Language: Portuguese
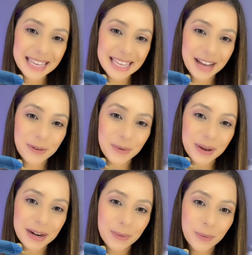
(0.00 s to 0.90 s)
E
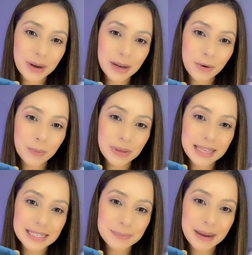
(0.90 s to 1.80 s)
agora, olha como
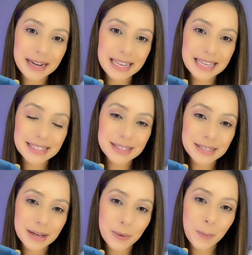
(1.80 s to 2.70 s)
que as perninhas
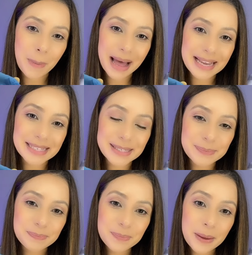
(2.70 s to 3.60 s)
estão
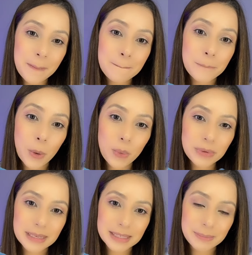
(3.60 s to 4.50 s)
mais
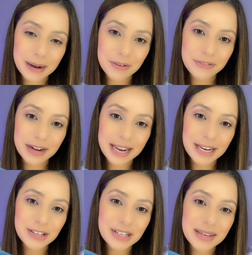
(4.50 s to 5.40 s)
prontas para
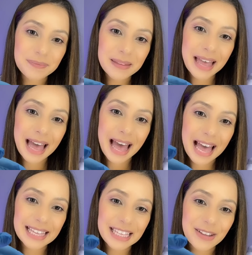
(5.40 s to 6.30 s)
frente.
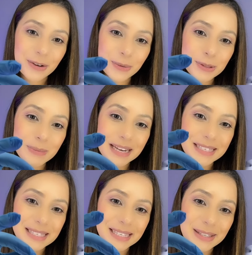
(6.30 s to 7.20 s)
Aqui, ó, os
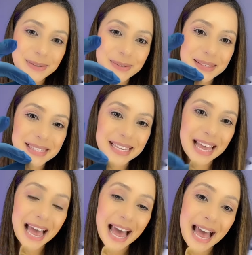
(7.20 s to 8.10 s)
bracinhos.
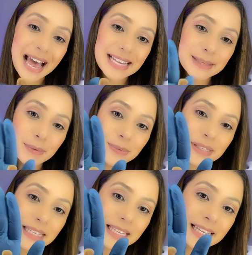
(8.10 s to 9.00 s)
As
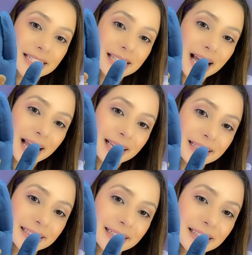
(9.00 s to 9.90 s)
mãozinhas
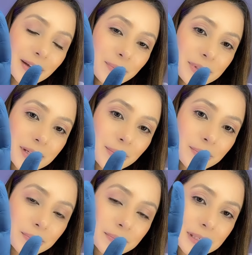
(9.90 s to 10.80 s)
ainda não
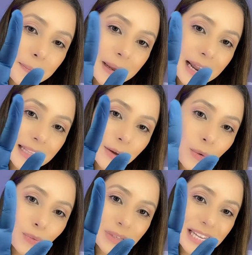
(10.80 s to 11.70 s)
estão separadas
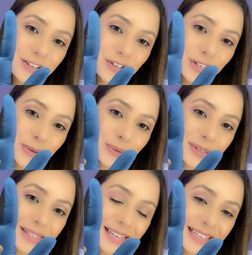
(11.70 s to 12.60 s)
com os
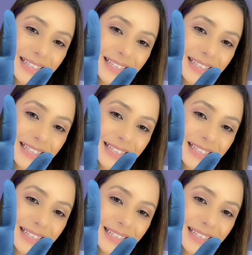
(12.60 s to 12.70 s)
dedinhos.